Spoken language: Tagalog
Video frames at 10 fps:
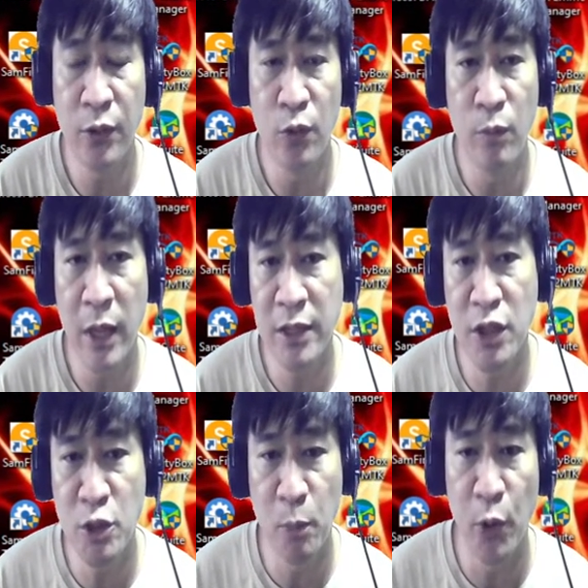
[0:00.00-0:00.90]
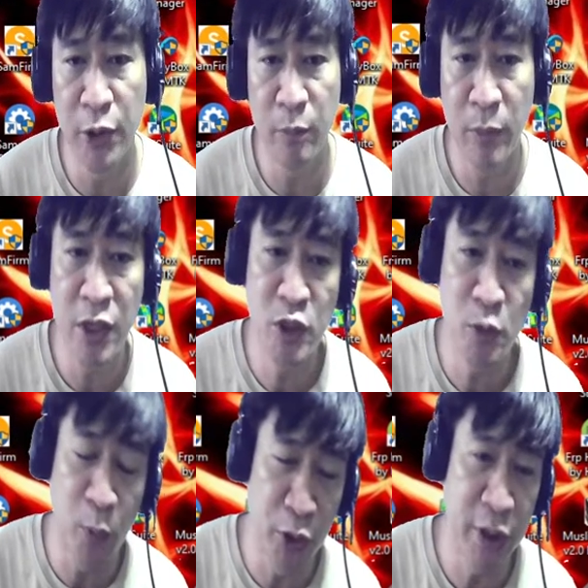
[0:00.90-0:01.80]
Kumbaga sa sport, maging
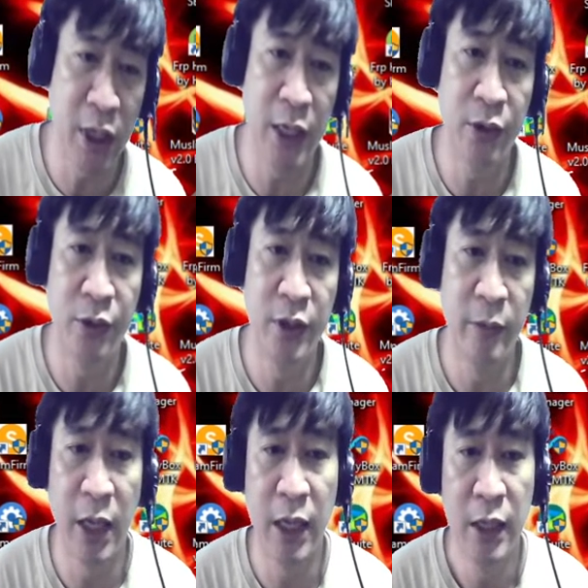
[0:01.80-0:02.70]
sport kayo, di ba?